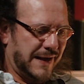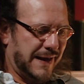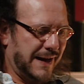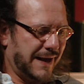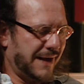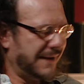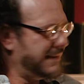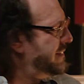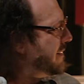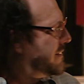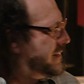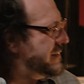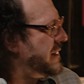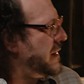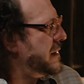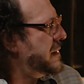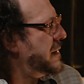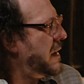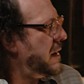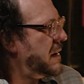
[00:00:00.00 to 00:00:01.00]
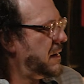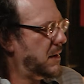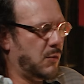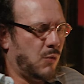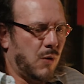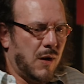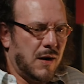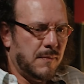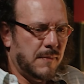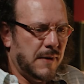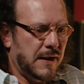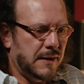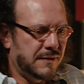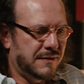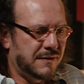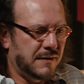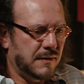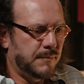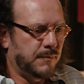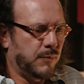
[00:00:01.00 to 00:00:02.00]
gracias, Oscar,
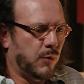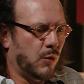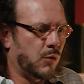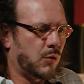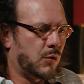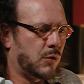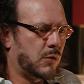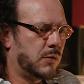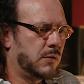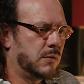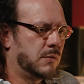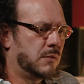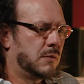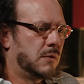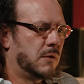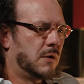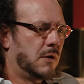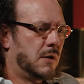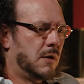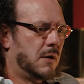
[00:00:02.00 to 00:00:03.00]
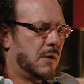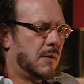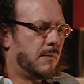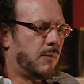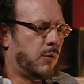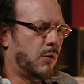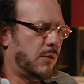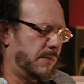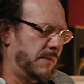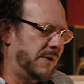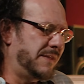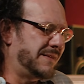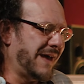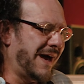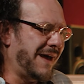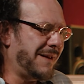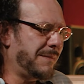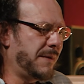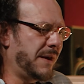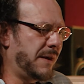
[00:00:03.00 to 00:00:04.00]
igualmente por, por
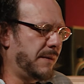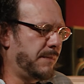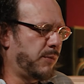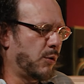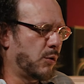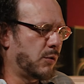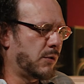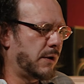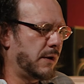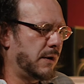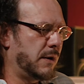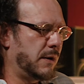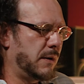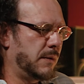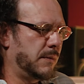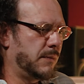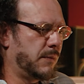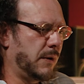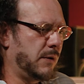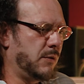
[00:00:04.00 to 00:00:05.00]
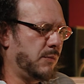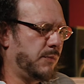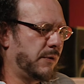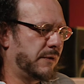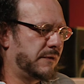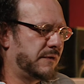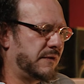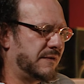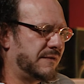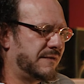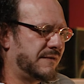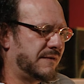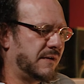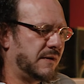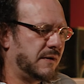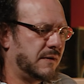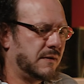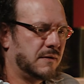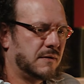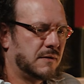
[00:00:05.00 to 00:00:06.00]
invitarme, porque, bueno, pues
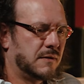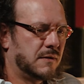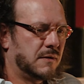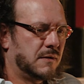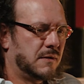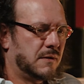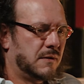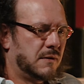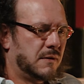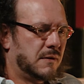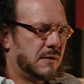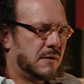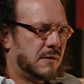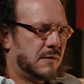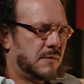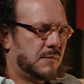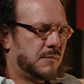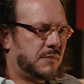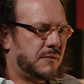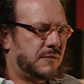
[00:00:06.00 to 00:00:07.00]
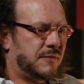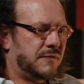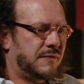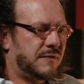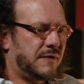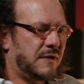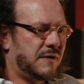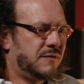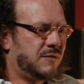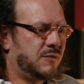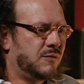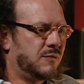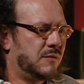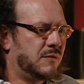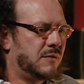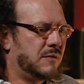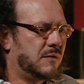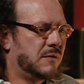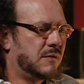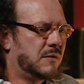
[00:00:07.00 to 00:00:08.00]
este, pues es
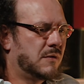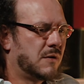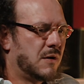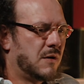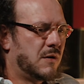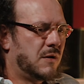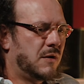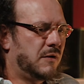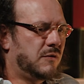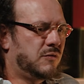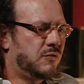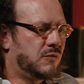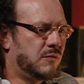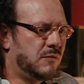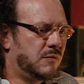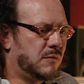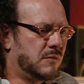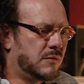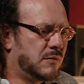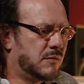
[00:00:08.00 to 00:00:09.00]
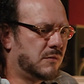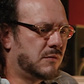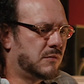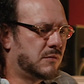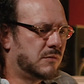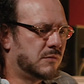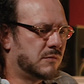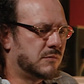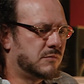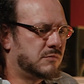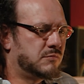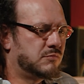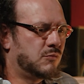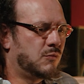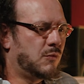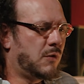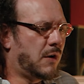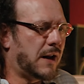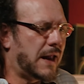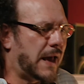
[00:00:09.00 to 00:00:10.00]
un es
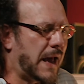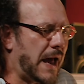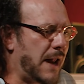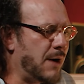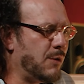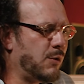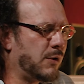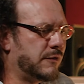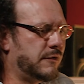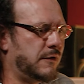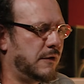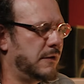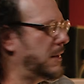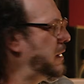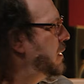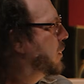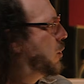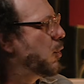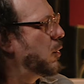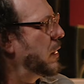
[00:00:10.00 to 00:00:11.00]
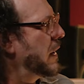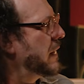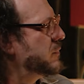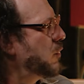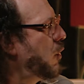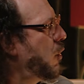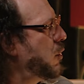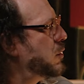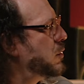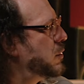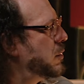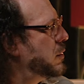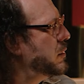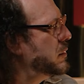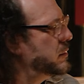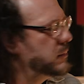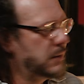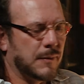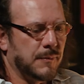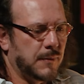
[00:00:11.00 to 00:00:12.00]
un, regalo así del corazón,
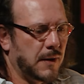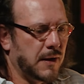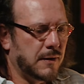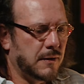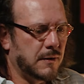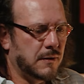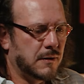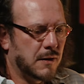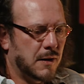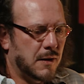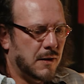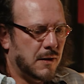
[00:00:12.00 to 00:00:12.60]
¿no? También